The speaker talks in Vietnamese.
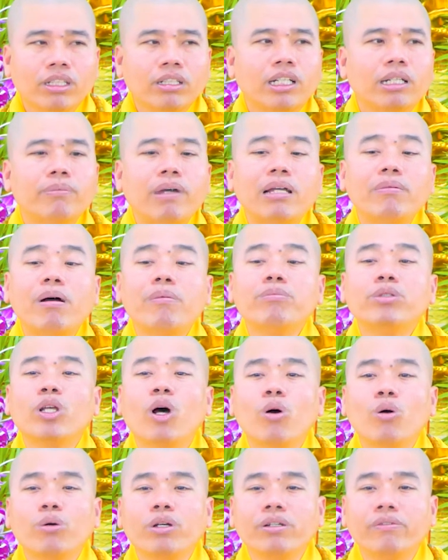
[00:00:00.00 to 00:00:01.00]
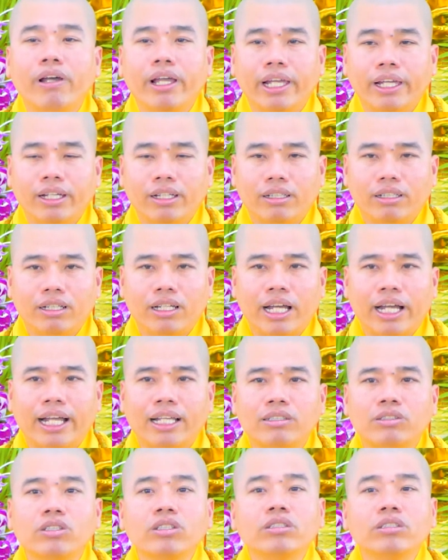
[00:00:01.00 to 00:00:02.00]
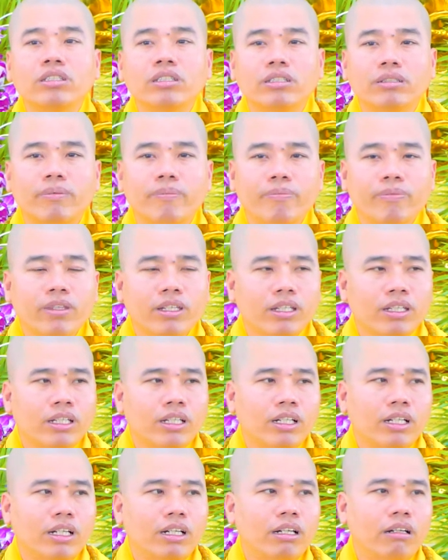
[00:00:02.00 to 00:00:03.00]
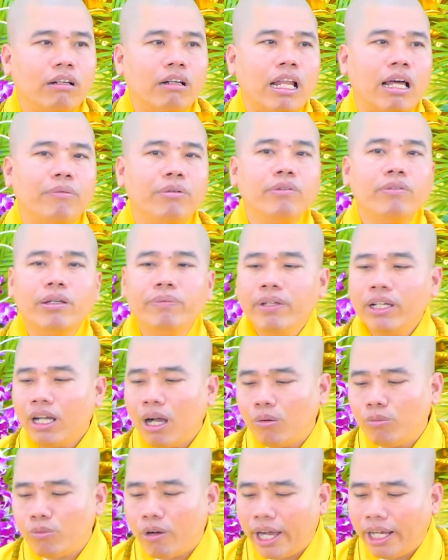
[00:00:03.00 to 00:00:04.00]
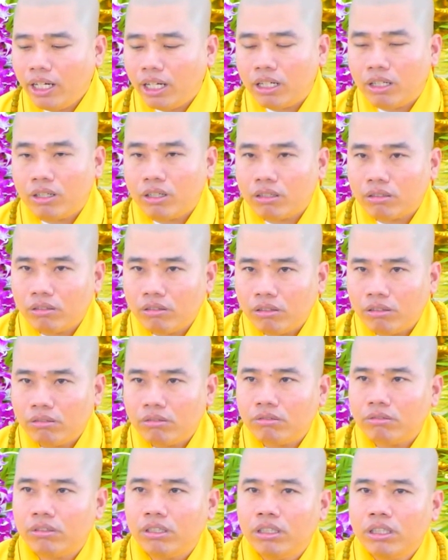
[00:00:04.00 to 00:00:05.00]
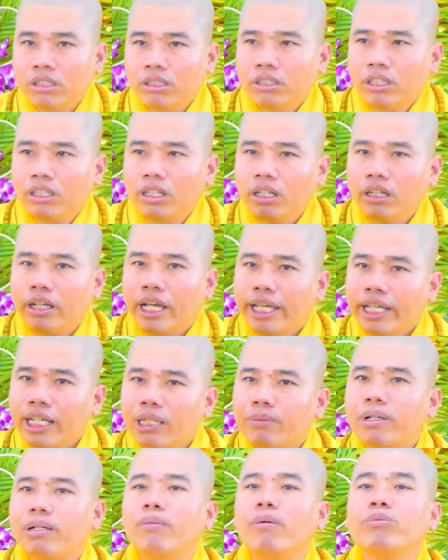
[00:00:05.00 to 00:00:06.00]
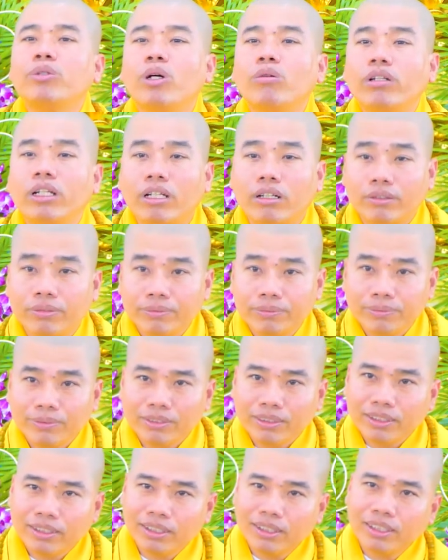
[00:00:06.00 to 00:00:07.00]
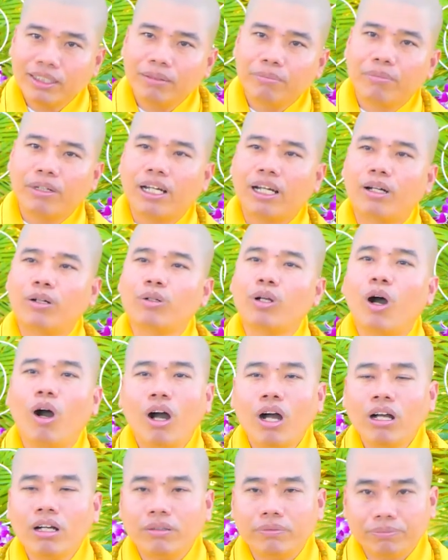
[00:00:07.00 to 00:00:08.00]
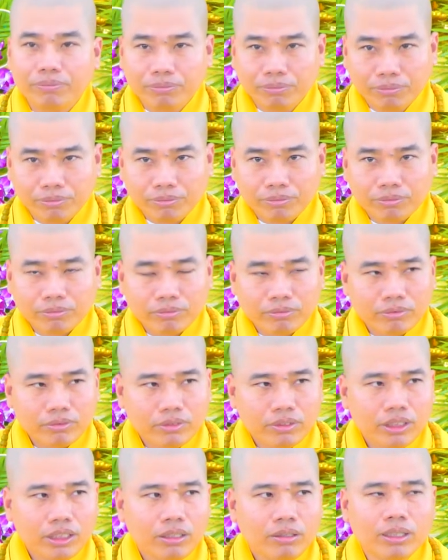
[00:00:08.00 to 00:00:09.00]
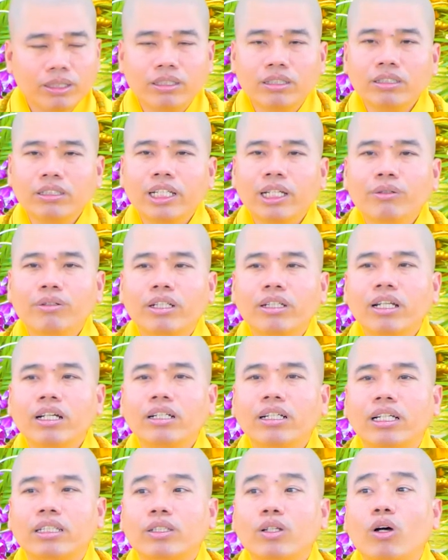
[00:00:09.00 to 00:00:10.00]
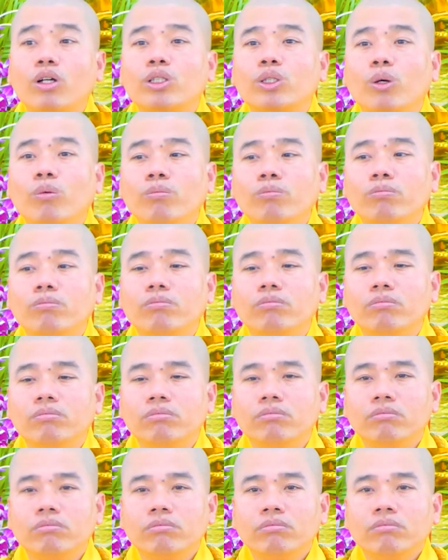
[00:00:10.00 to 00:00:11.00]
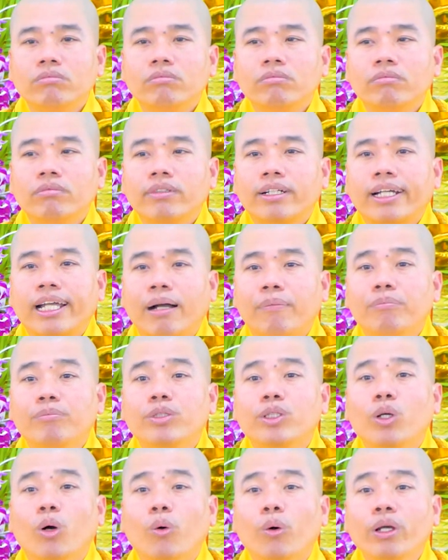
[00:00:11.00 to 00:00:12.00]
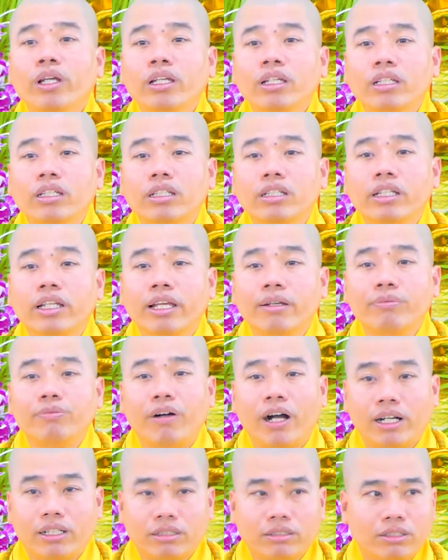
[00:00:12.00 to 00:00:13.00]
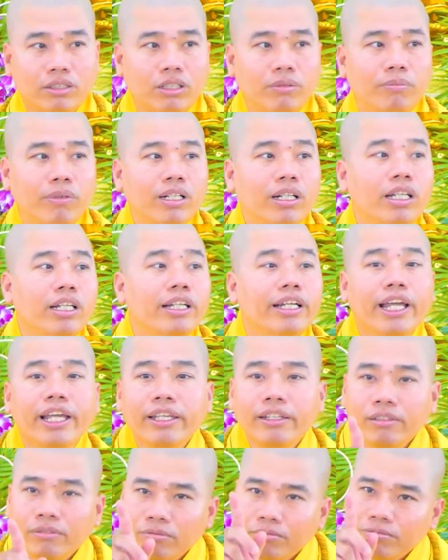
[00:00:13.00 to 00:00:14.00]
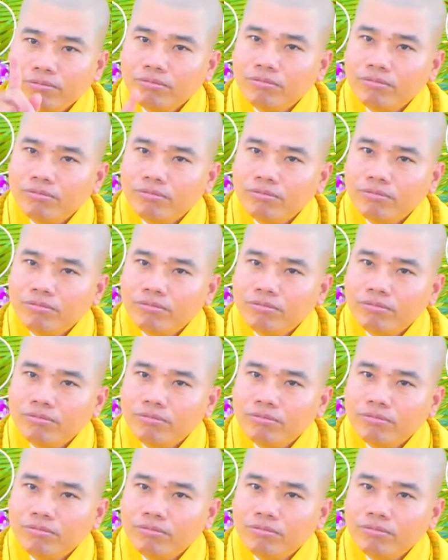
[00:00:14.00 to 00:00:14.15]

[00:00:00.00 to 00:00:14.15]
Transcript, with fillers: Như cái máy bấm số quý vị là ngày xưa là quý vị biết không phải là nó Nhuận Đức nghĩ cái máy bấm số này đâu. Mà hồi đó Hòa Thượng kêu Nhuận Đức là cho chúng cầm chuỗi niệm Phật rồi mới đi ghi.